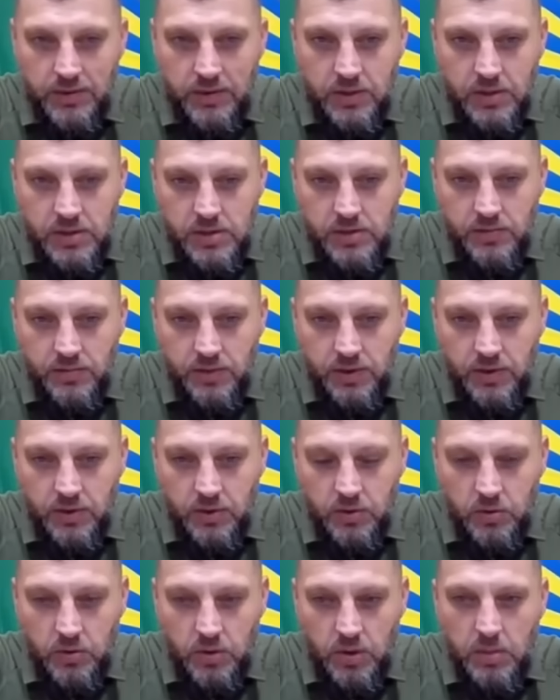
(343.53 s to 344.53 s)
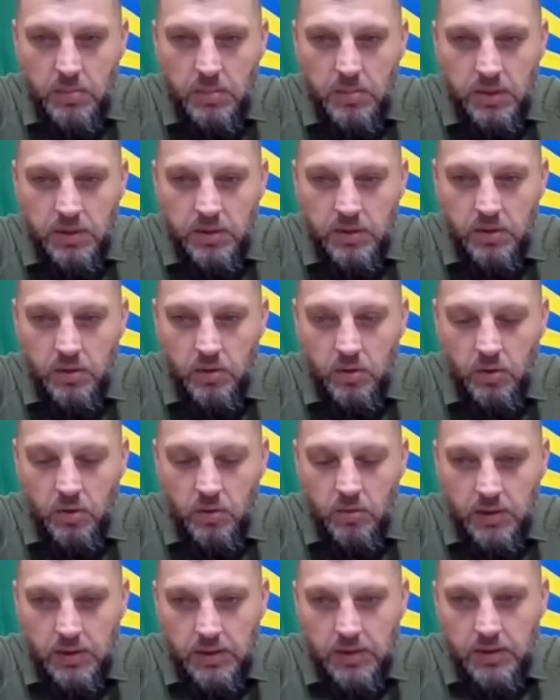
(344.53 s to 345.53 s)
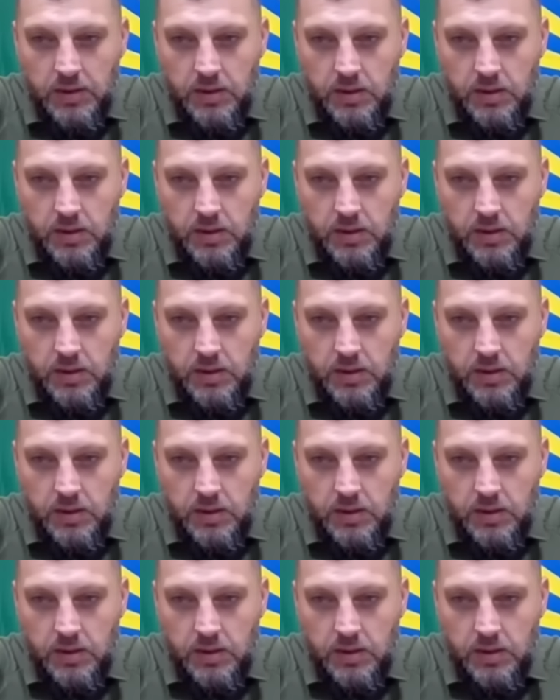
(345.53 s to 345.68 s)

те цифры, которые мы даем